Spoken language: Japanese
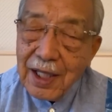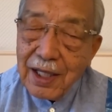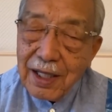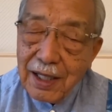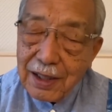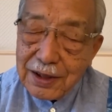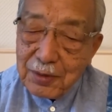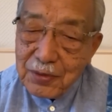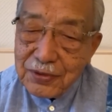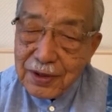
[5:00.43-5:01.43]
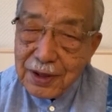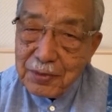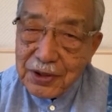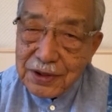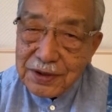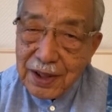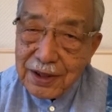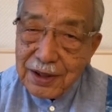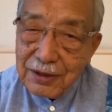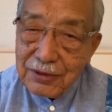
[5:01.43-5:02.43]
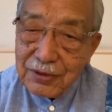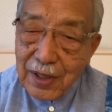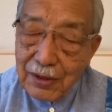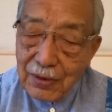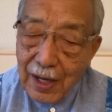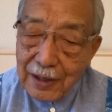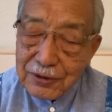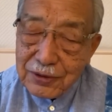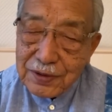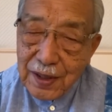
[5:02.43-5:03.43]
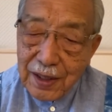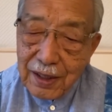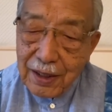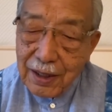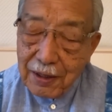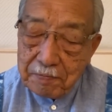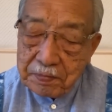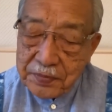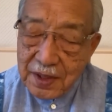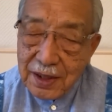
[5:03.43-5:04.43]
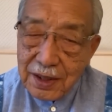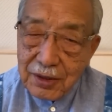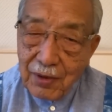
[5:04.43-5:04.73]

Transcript: えー、開けてもくれてもですね、金融緩和、そして、えー、金利